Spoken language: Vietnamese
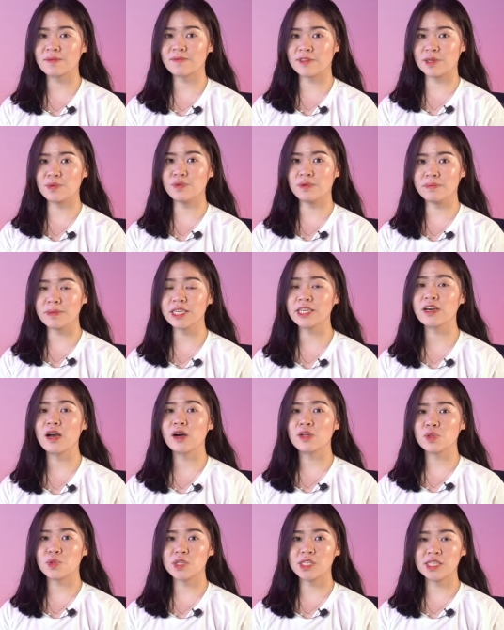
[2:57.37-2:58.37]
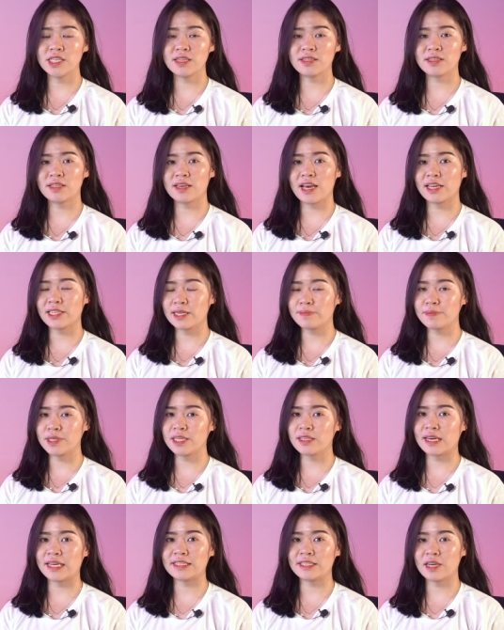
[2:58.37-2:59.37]
trong ví của mình. Tuy nhiên thì
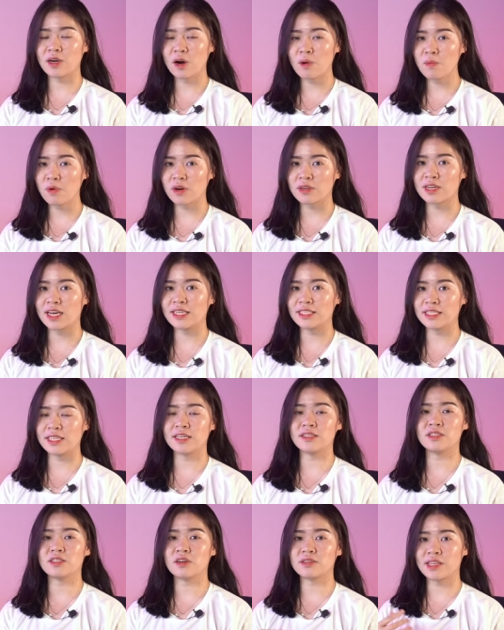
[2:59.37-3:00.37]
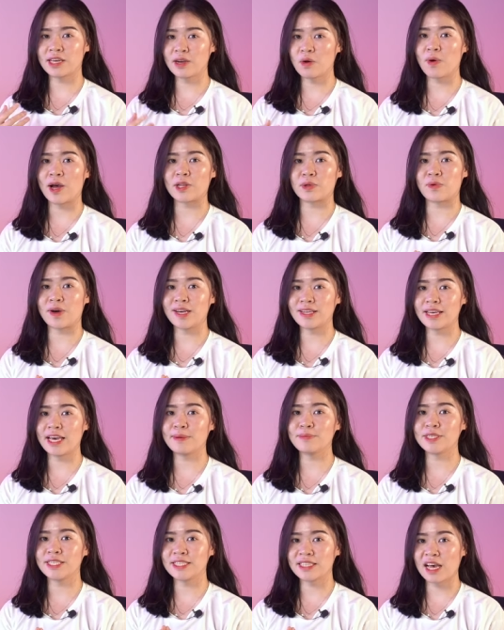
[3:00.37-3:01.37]
NFT này sẽ không còn đại diện cho thanh khoản của anh
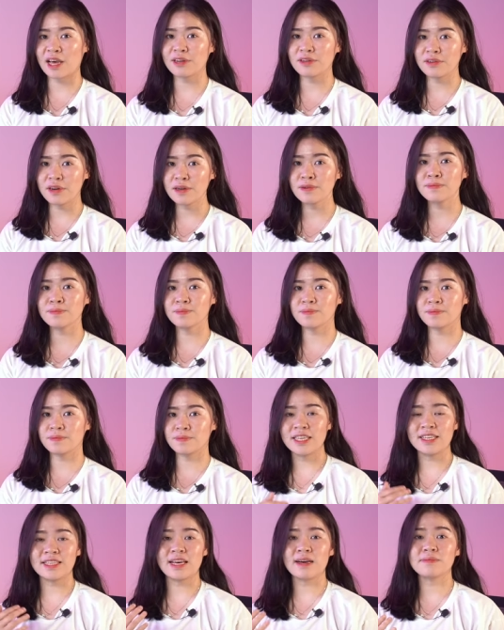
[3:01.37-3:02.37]
em trên sàn nữa. Khi